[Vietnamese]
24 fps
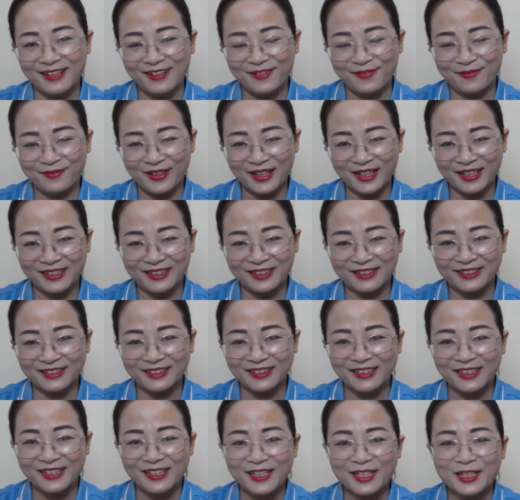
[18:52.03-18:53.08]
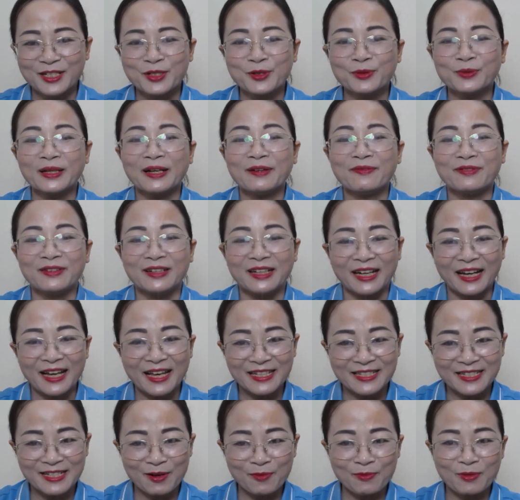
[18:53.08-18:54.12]
Vâng, chúng ta vừa nghe
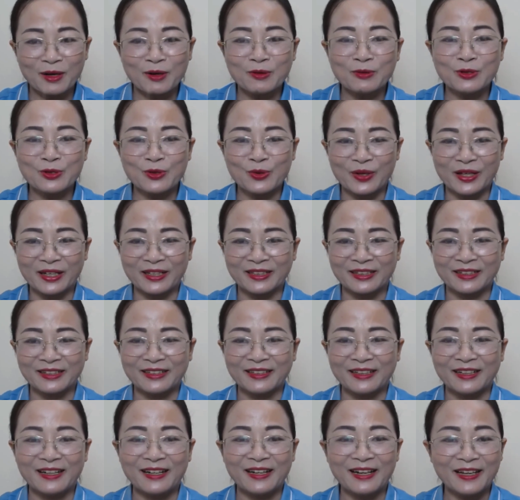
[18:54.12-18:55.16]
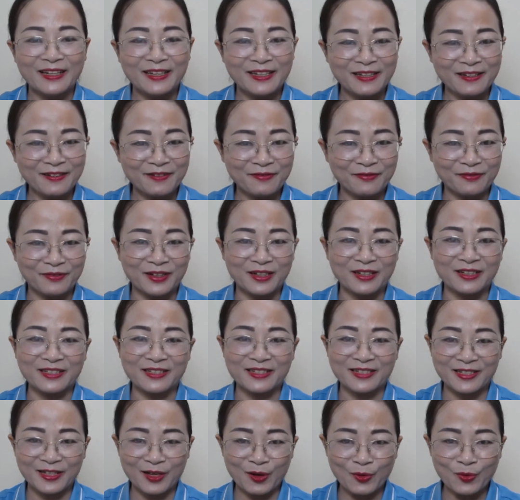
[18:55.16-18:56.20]
xong câu chuyện Lấy vợ
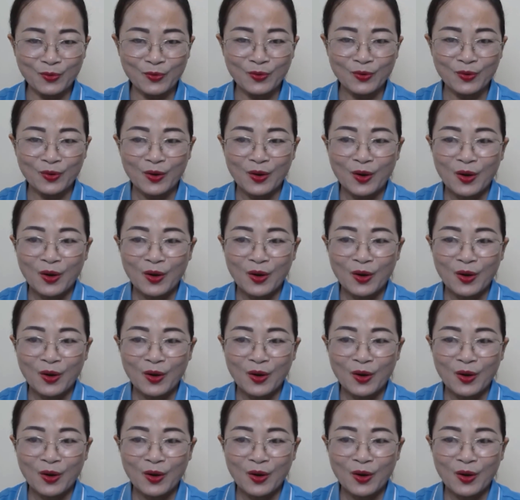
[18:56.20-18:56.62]
xấu,